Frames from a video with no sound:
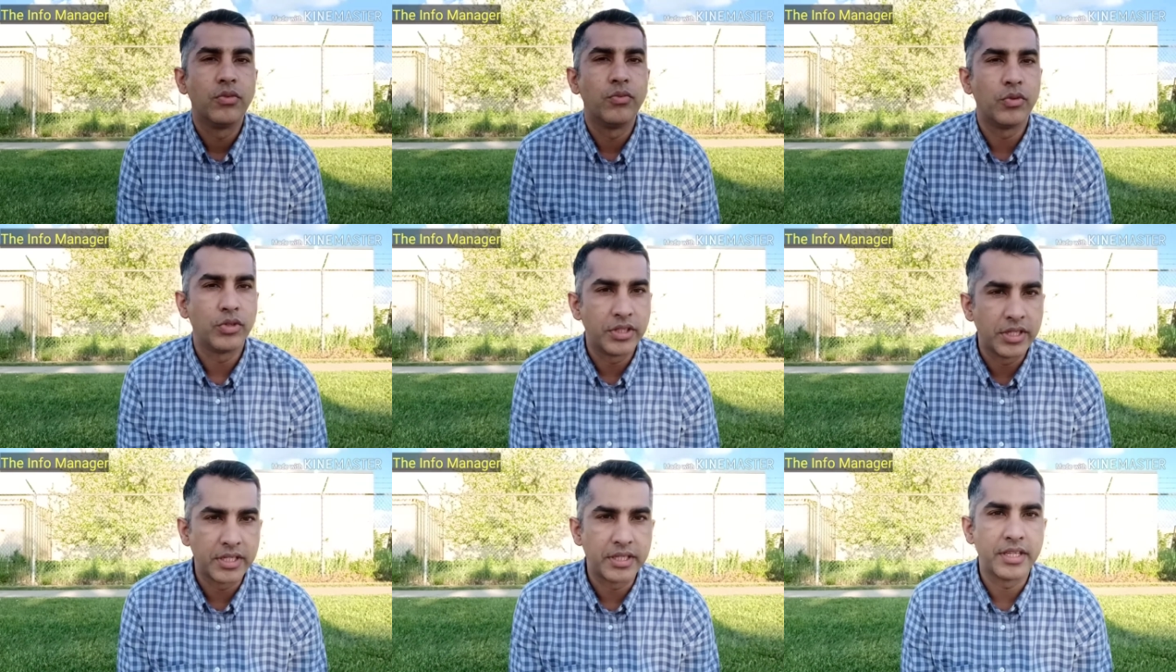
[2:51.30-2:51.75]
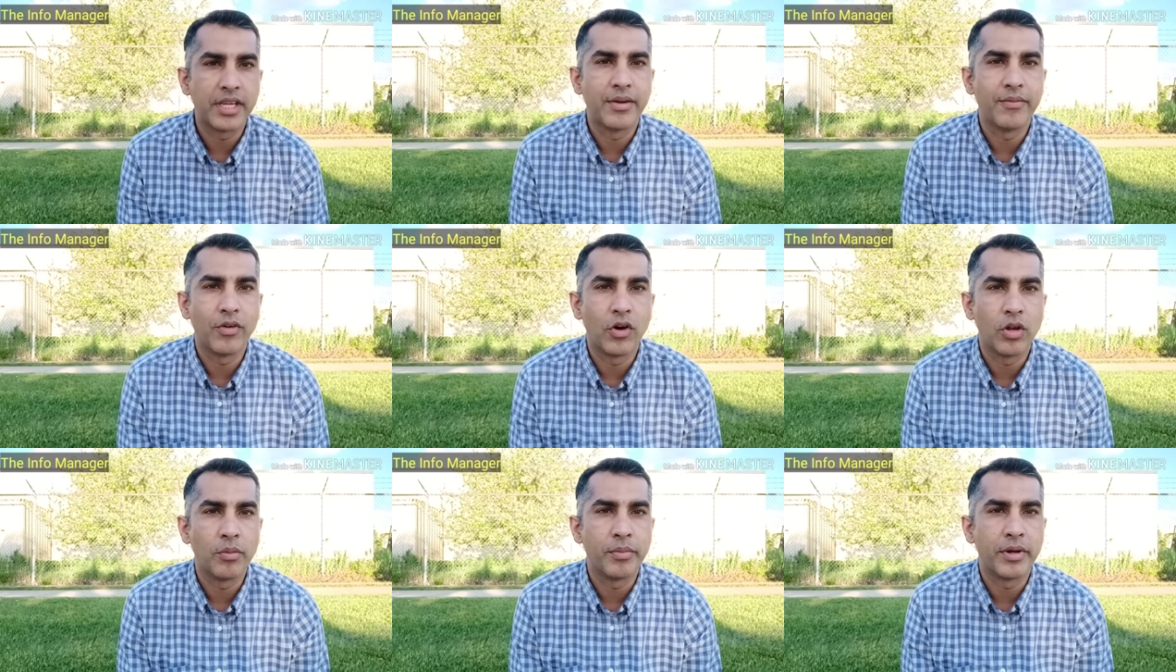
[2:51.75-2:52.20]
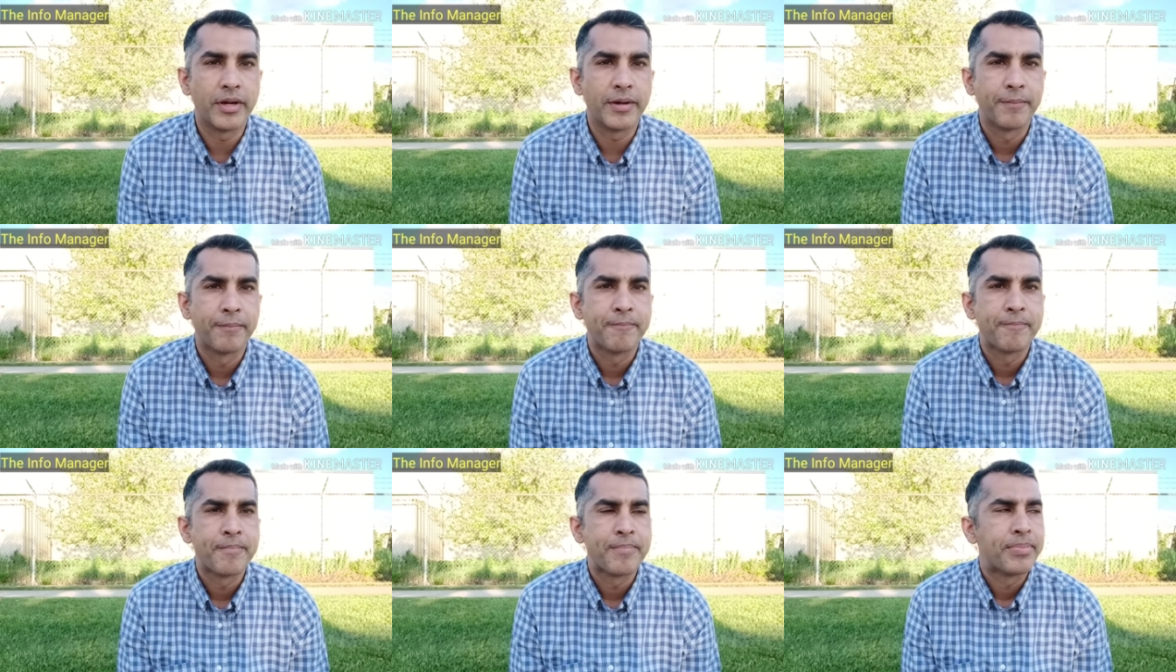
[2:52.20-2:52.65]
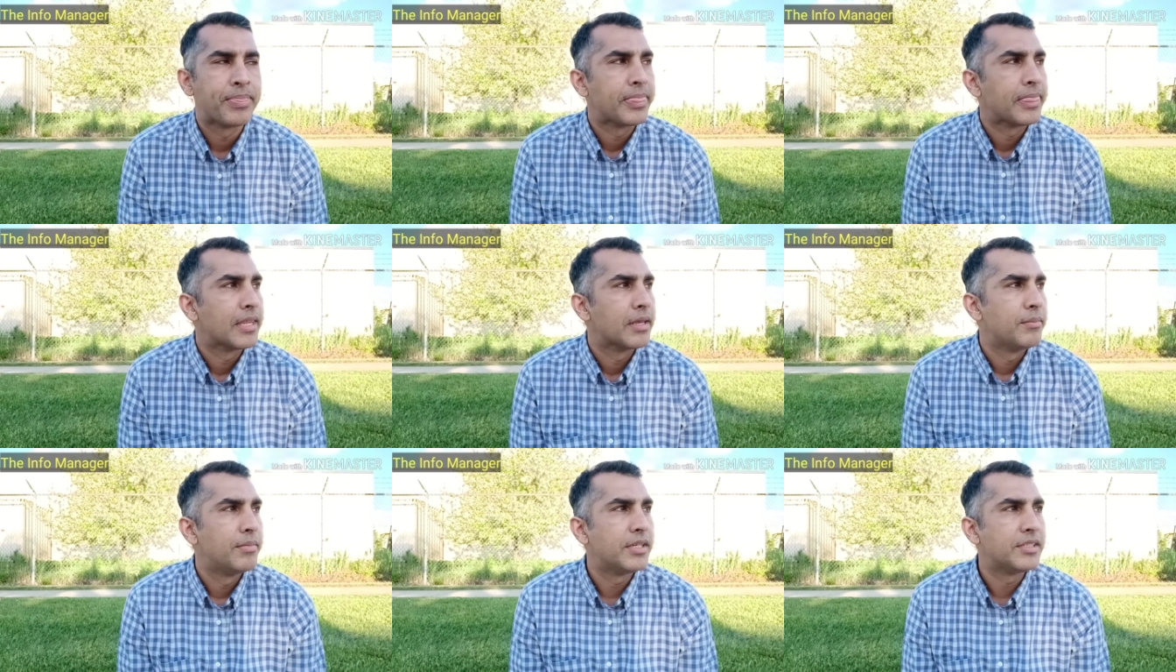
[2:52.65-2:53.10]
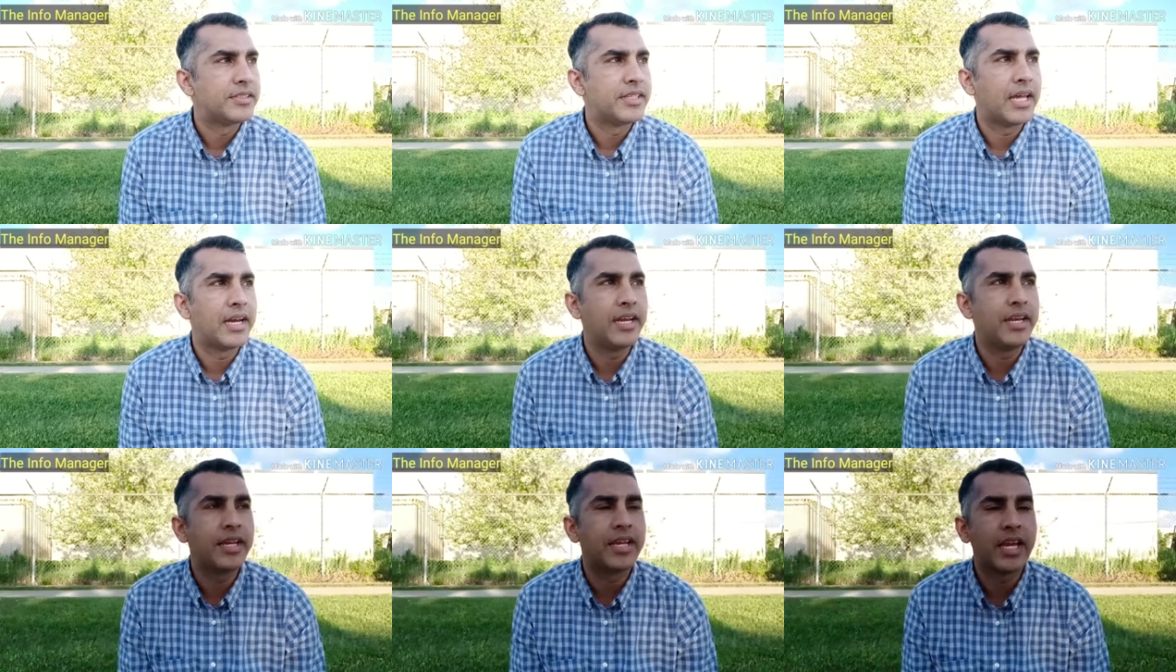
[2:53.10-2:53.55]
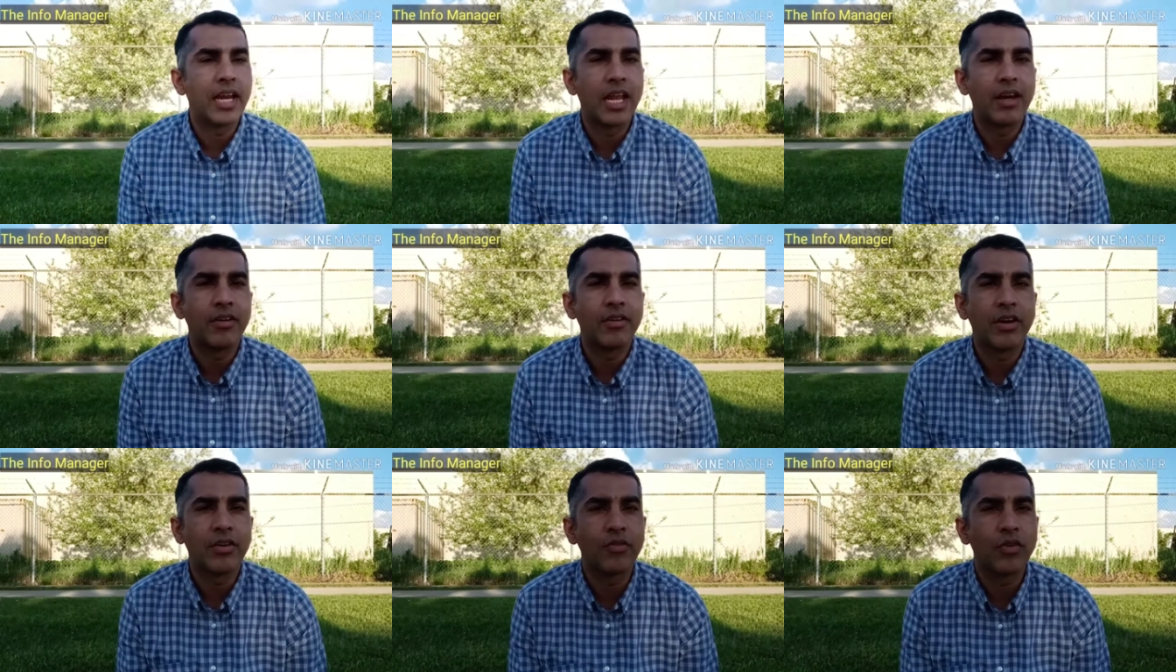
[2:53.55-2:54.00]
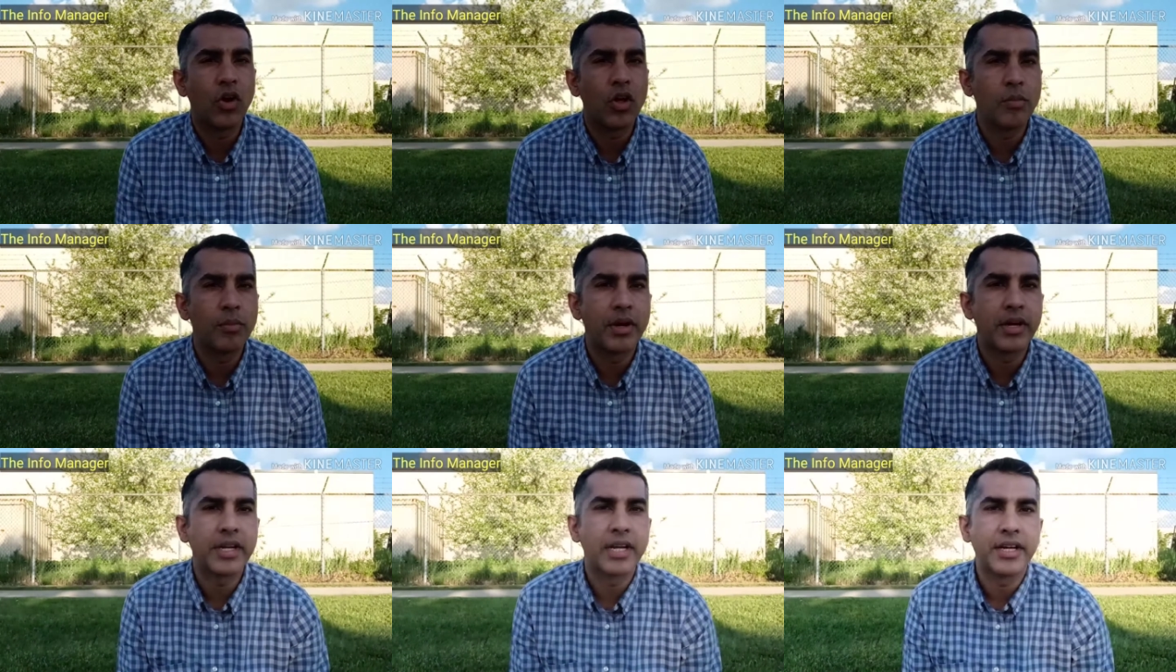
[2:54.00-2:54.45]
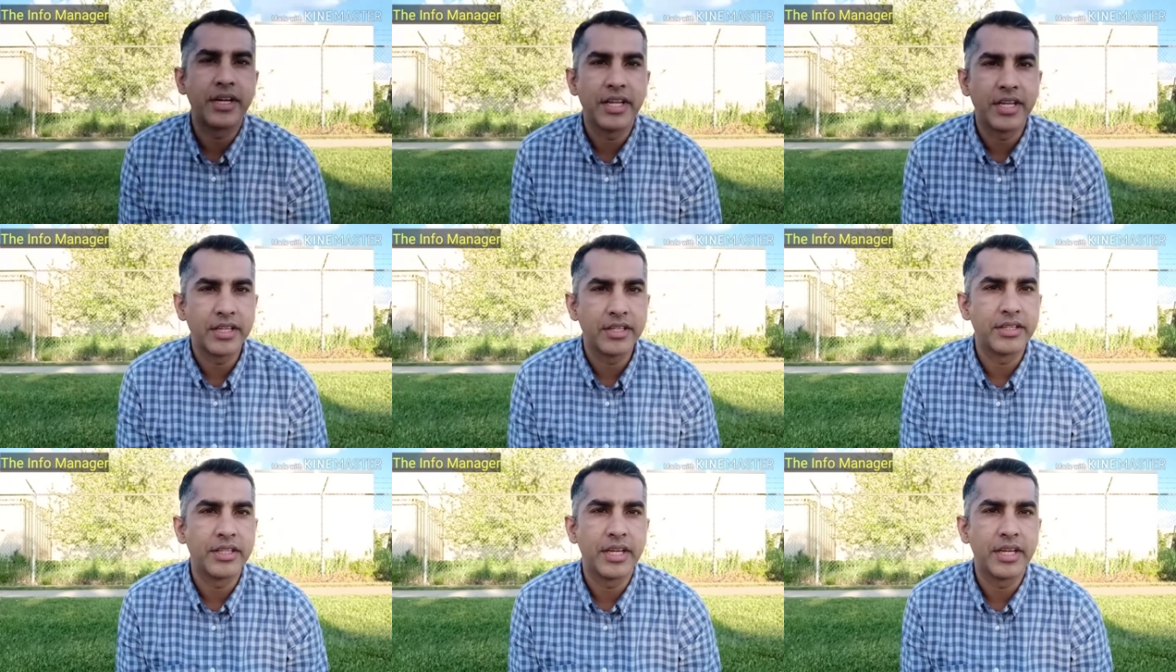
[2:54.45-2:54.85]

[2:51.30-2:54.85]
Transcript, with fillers: वो देती है वॉलमार्ट इस सैलरी के अलावा वॉलमार्ट के दी,